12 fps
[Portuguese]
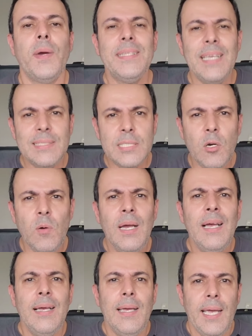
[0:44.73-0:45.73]
A intenção
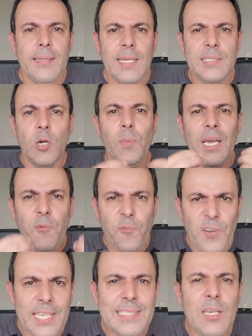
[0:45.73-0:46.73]
é trazer uma
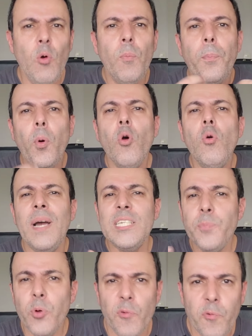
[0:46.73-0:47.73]
reflexão um pouco
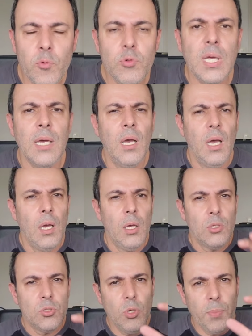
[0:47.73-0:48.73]
mais profunda
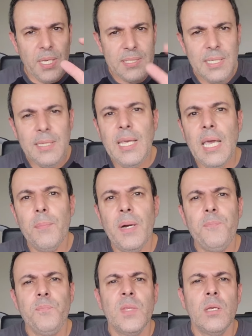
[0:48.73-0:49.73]
sobre esse
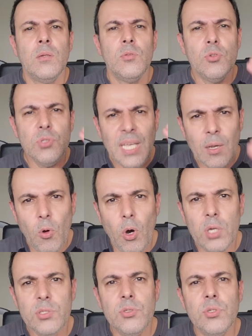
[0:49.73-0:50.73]
tema dos
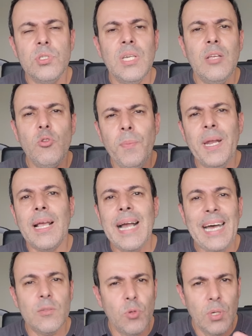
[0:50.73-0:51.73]
negócios e do
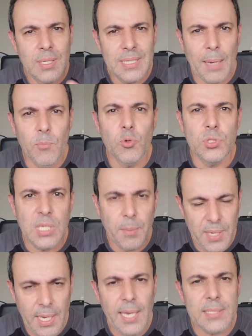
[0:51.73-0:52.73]
mercado da música,
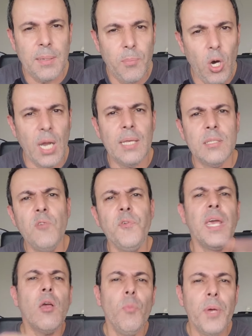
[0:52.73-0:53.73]
beleza? Bora? Então
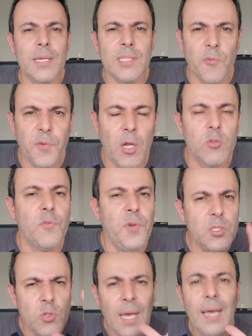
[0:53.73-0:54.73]
fiquem comigo até o final do
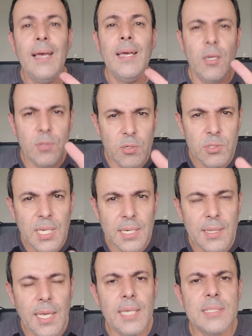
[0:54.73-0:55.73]
vídeo. Eu tenho
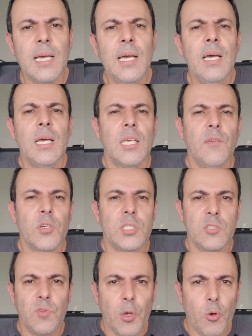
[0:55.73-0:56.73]
certeza que
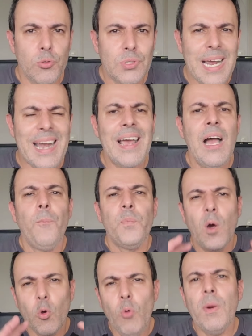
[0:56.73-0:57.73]
vocês vão encontrar
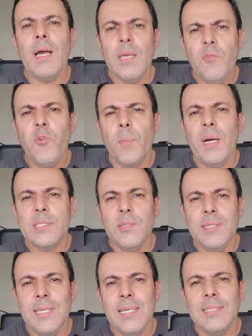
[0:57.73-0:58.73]
alguma
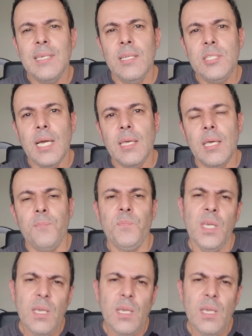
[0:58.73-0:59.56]
informação interessante aqui.